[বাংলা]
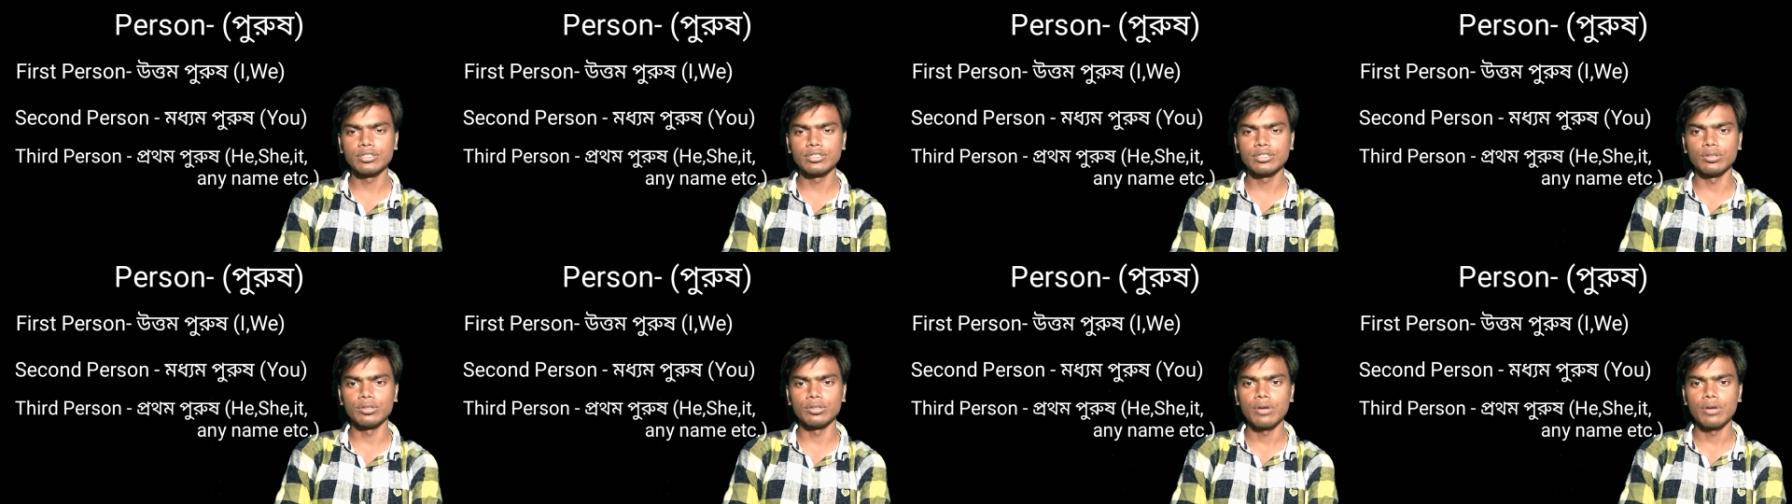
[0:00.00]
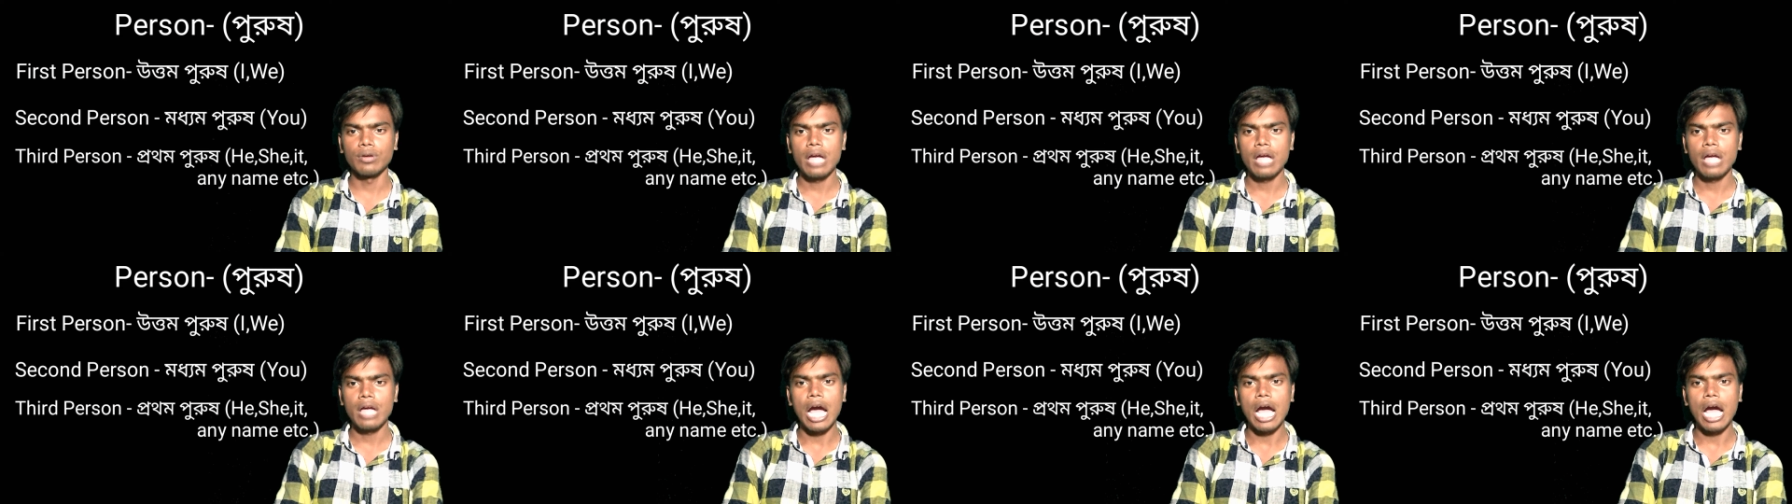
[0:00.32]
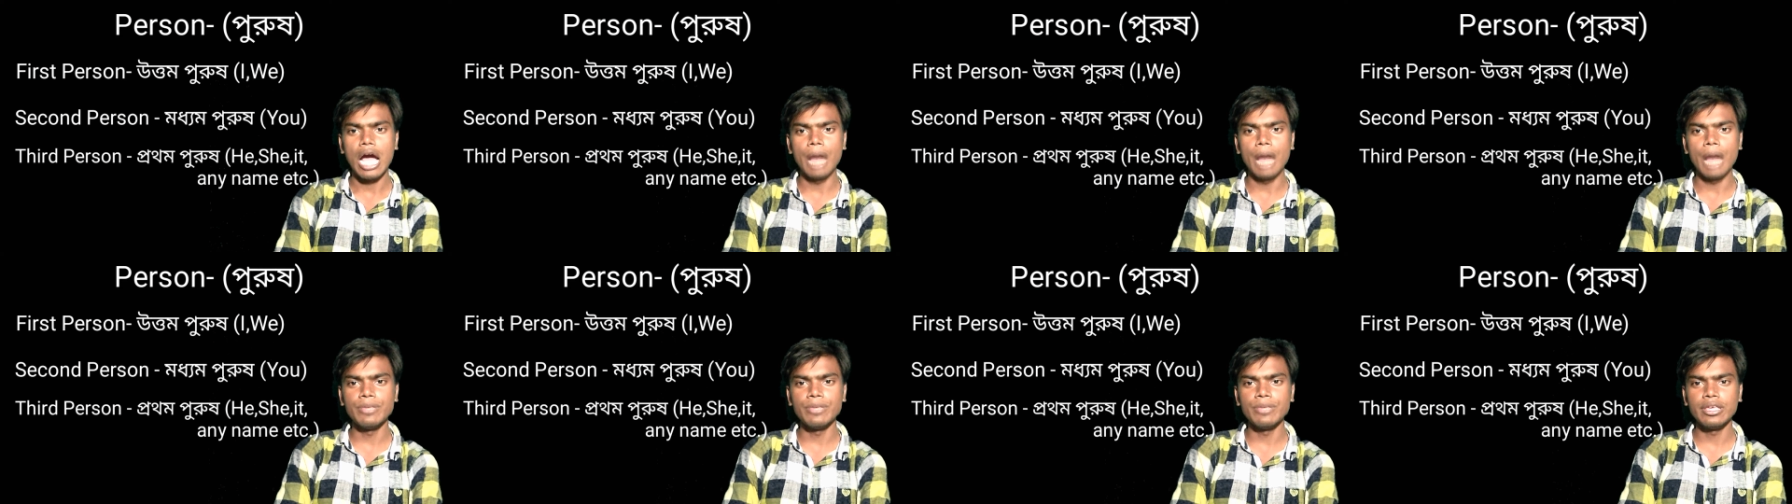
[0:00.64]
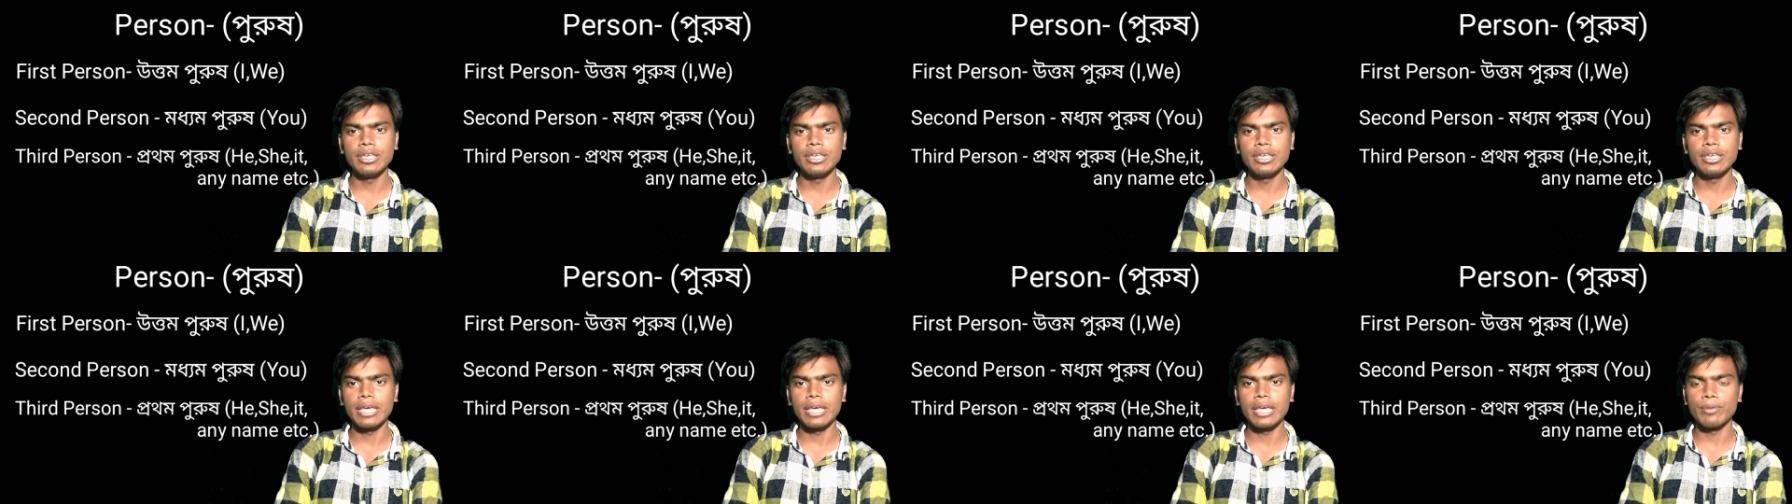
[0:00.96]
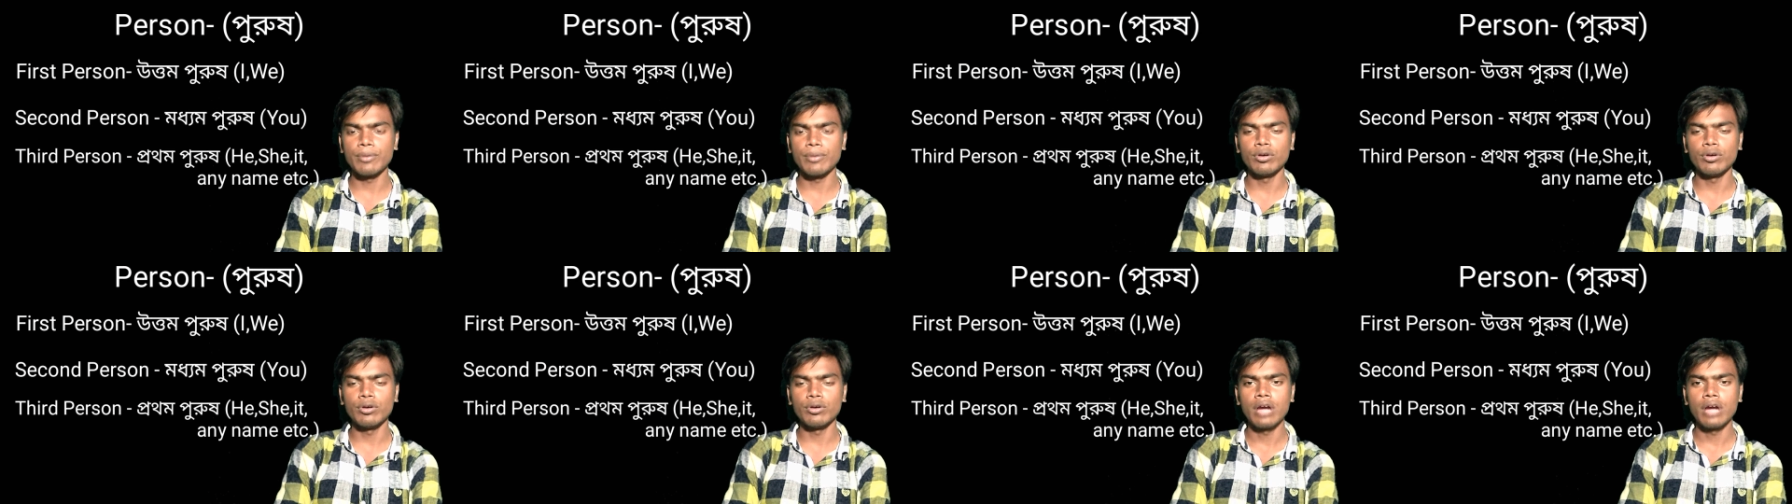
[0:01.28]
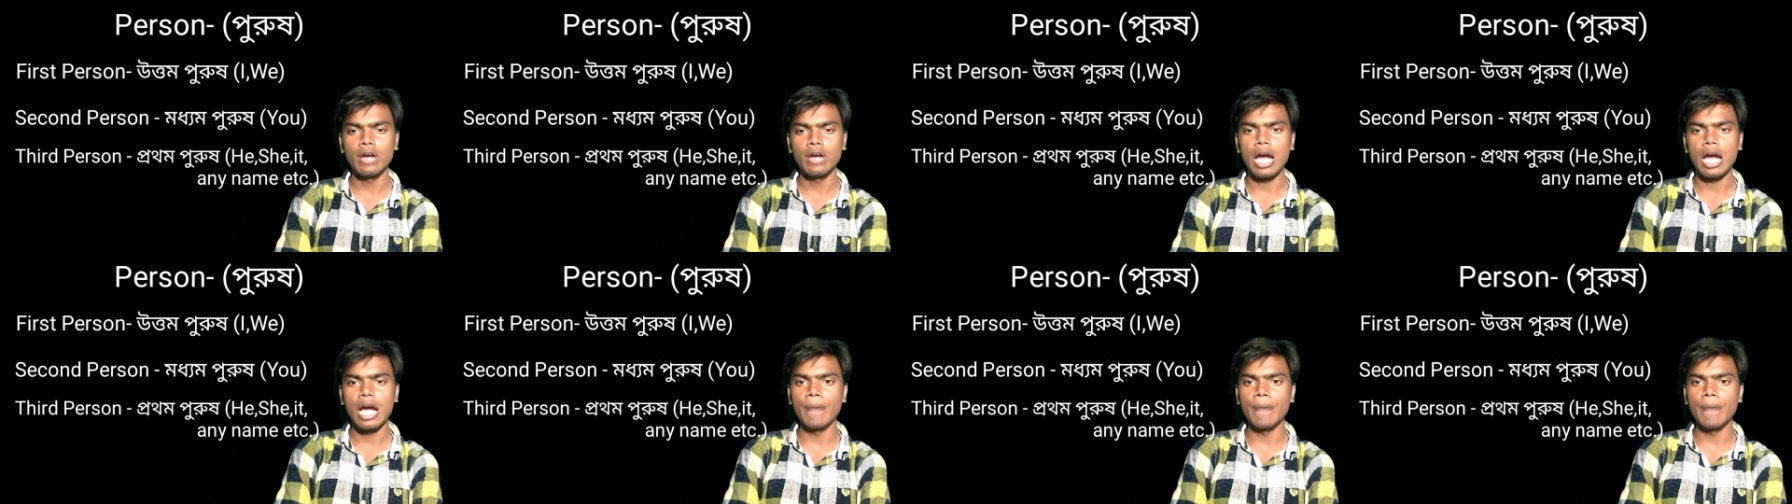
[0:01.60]
হলো আমি এবং
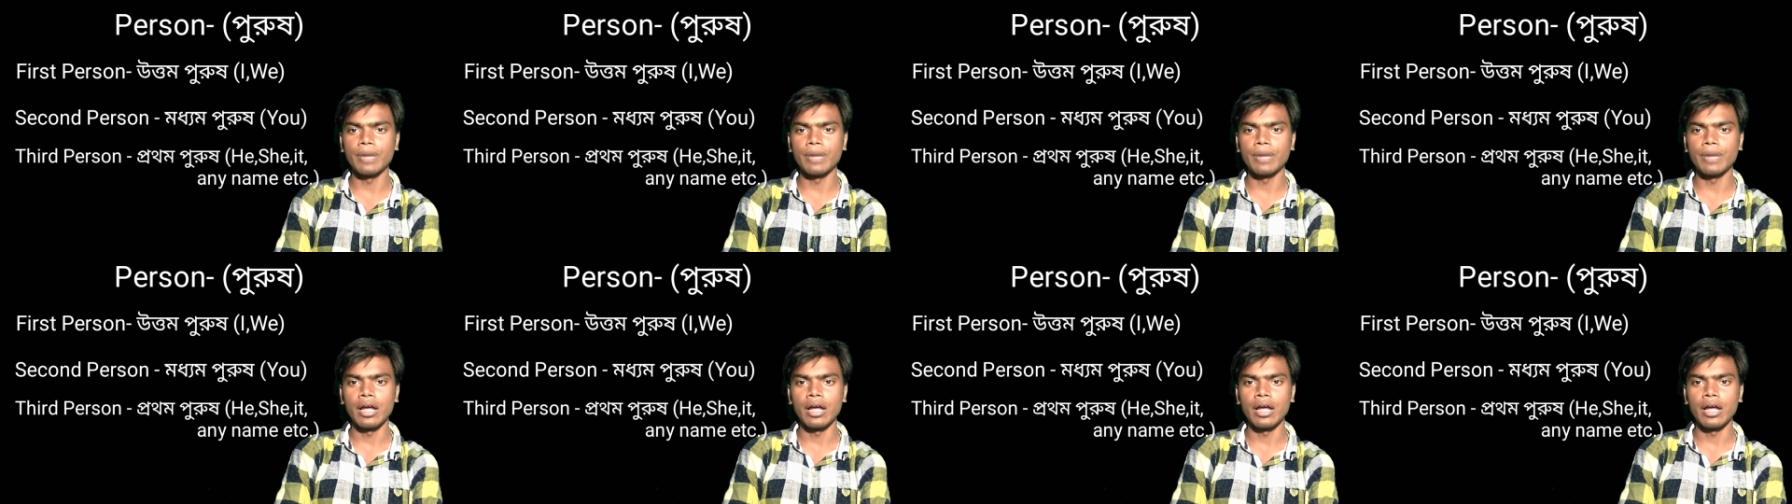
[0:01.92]
আমরা